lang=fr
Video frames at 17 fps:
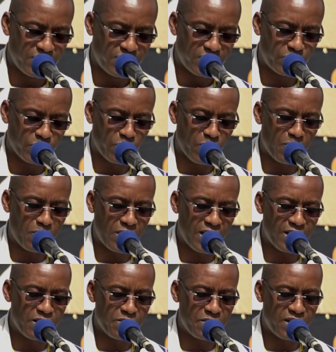seront
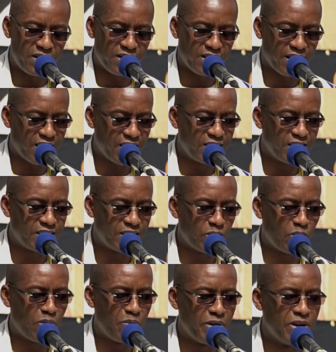pleinement
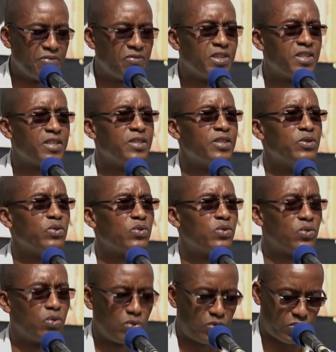réalisées au bénéfice de
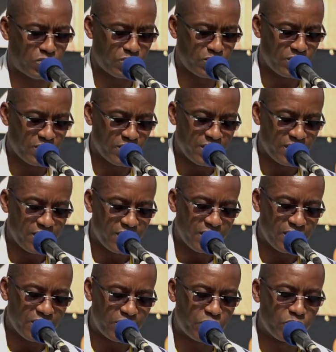tous
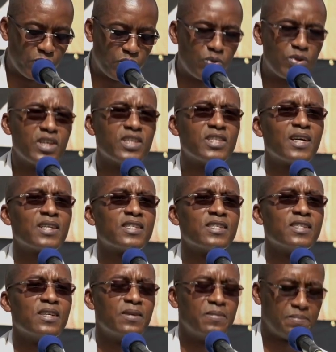et surtout des
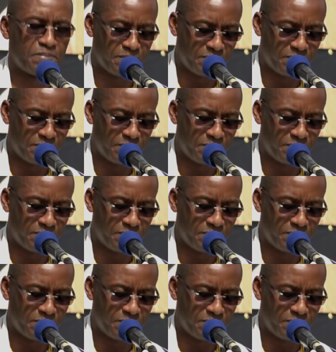artisans.